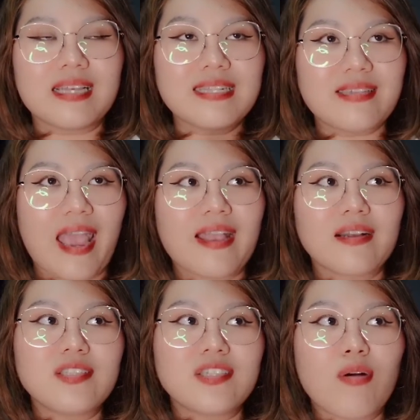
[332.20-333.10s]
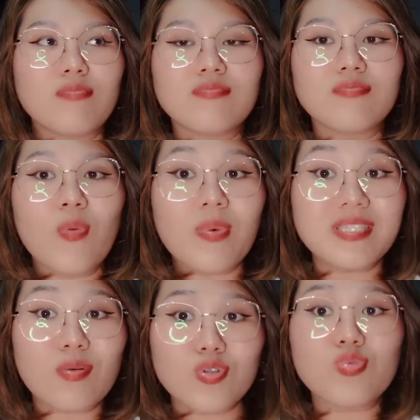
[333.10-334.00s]
khách sạn ở trong, múc ở
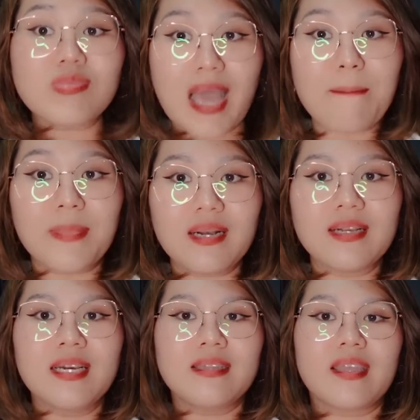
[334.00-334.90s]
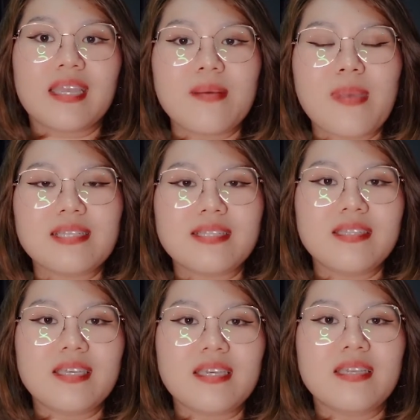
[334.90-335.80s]
trong trung tâm á, thì các bạn sẽ
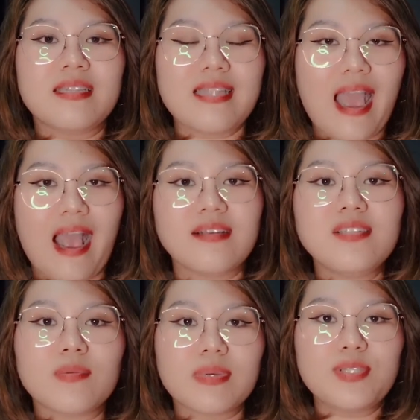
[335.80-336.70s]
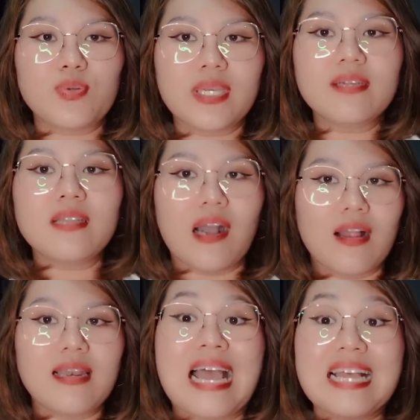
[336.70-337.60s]
đi thẳng trong cái chuyến
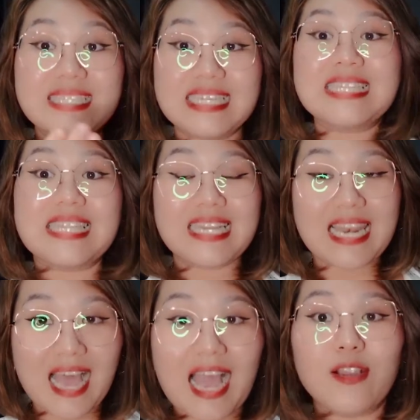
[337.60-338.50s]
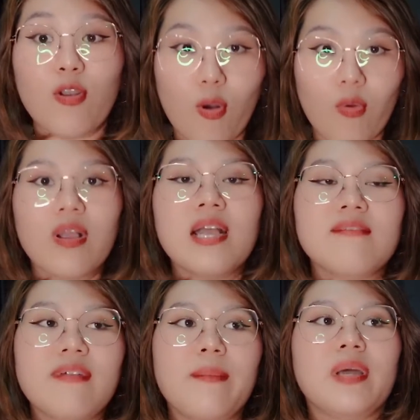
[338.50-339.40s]
gọi là City Line luôn.
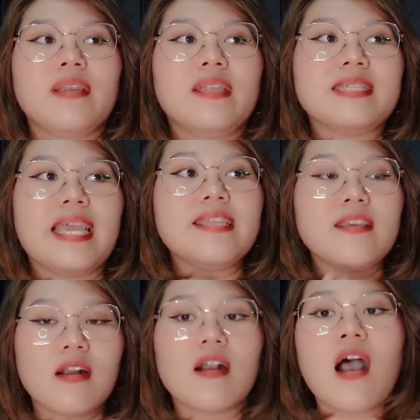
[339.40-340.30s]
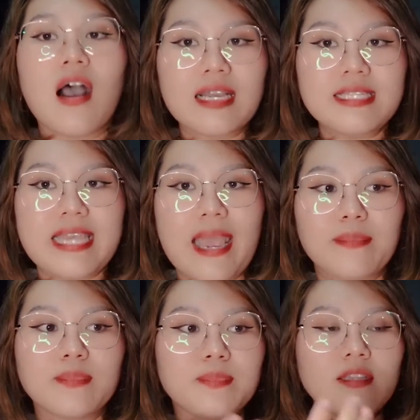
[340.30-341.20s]
Và mình sẽ dừng ở cái
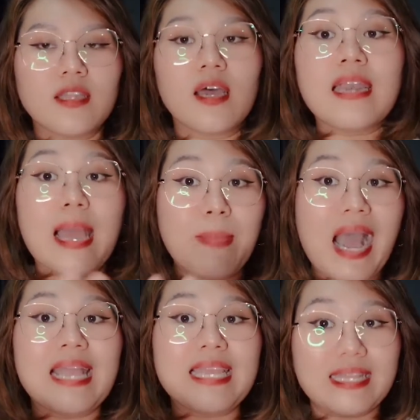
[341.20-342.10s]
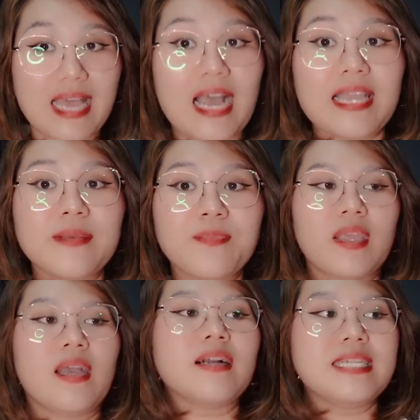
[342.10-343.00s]
trạm có tên là Phaya Thai.
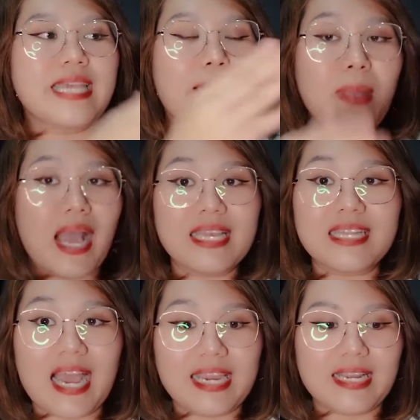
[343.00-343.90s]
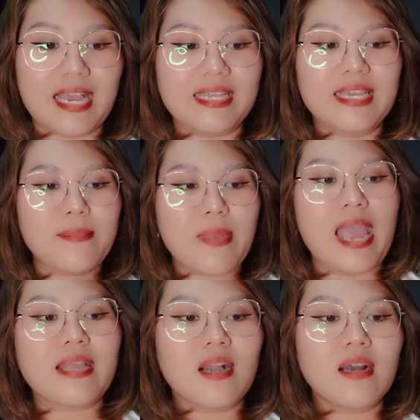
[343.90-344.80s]
Thì ở cái trạm Phaya Thai này các
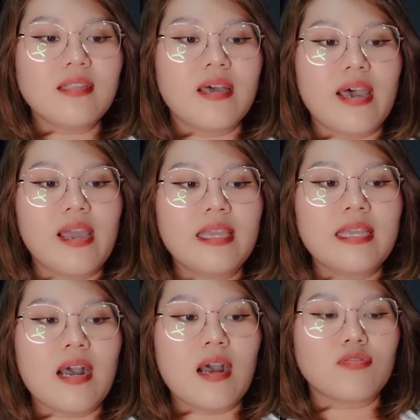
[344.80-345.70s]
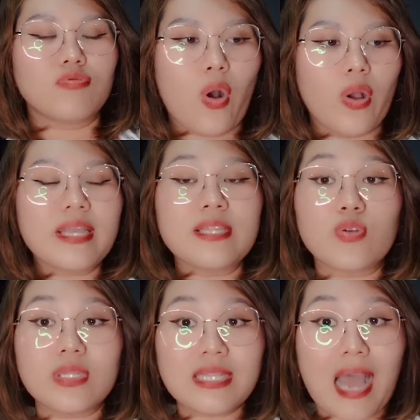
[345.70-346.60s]
bạn có thể uh, đổi cái
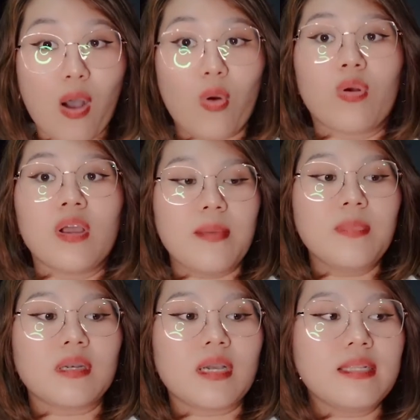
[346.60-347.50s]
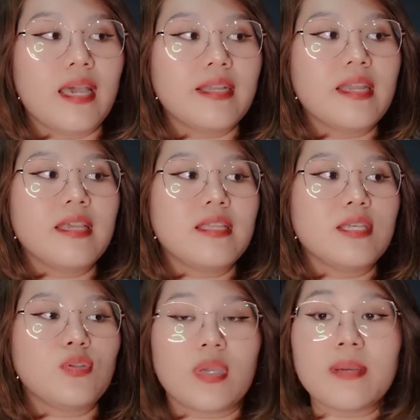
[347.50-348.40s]
chuyến tàu để mình có thể đi
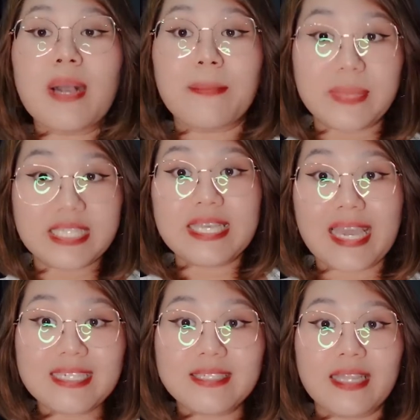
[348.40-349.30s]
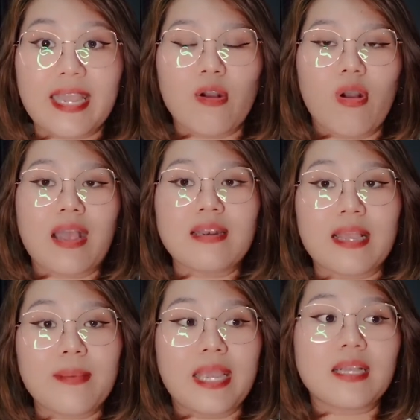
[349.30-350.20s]
di chuyển bằng bê tê ét nè, hoặc
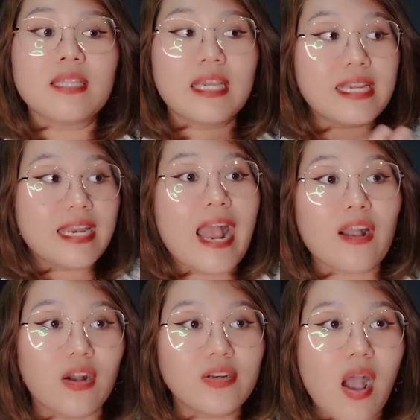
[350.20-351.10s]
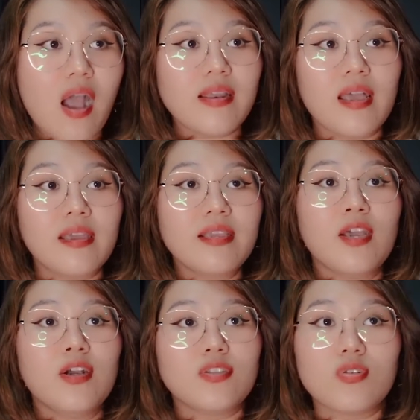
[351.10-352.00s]
là các bạn có thể đi ra khỏi đó để
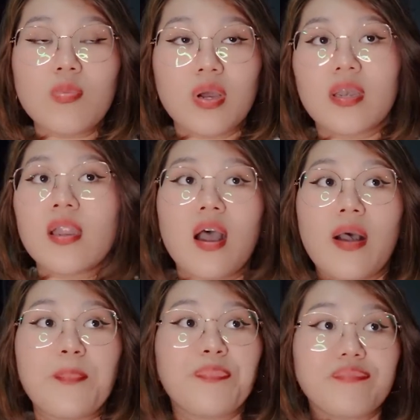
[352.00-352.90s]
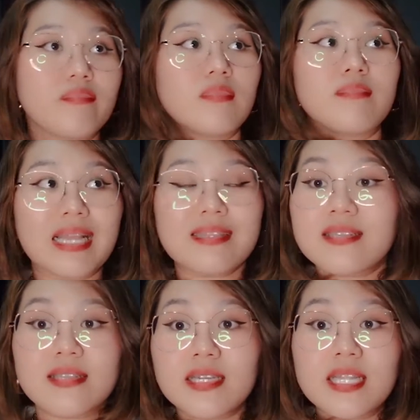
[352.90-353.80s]
chúng mình um, bắt
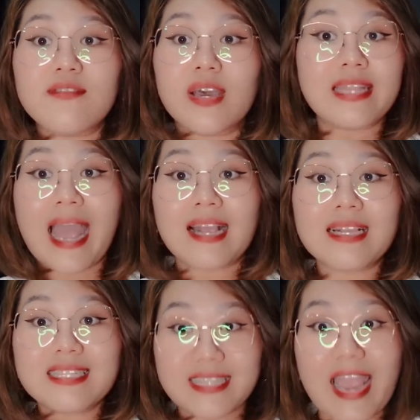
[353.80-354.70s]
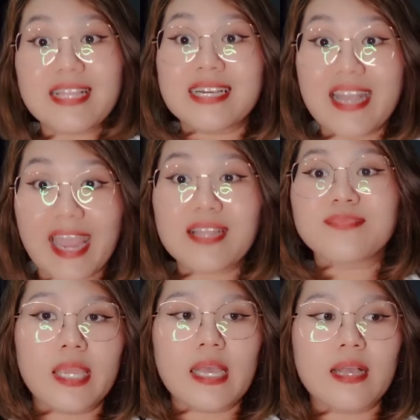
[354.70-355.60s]
taxi đi về thẳng khách sạn chẳng hạn.
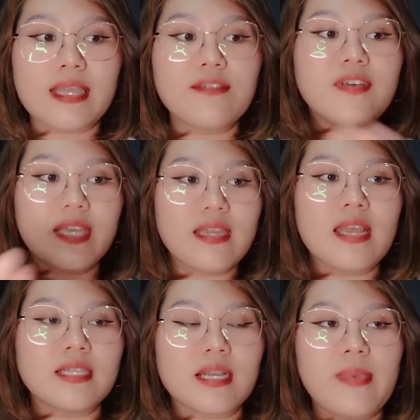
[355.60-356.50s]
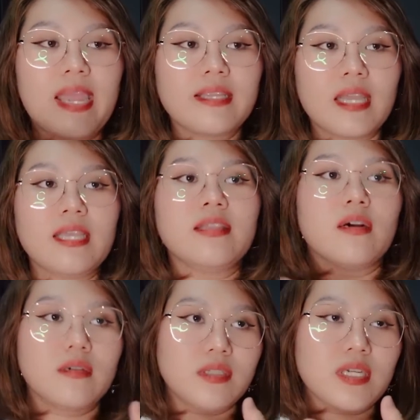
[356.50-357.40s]
Thì uh, cái phí để cho các bạn đi
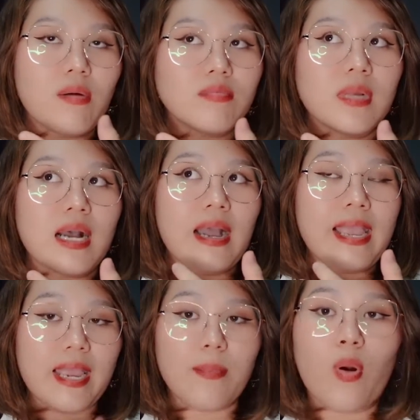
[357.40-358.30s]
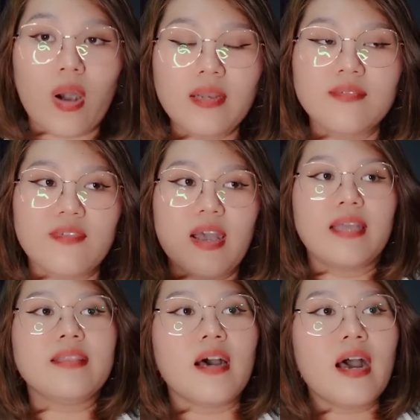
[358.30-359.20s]
từ trong uh, airport
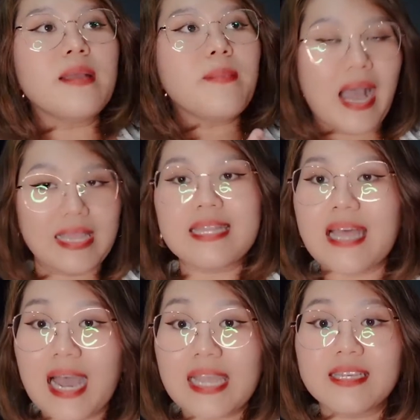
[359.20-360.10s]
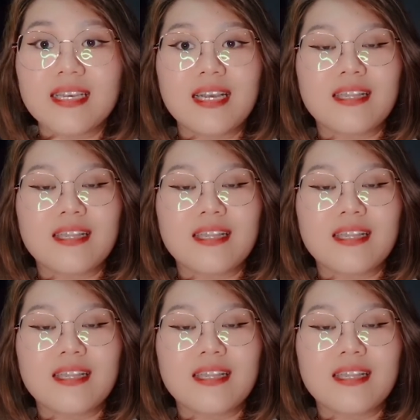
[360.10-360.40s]
về tới Phaya Thai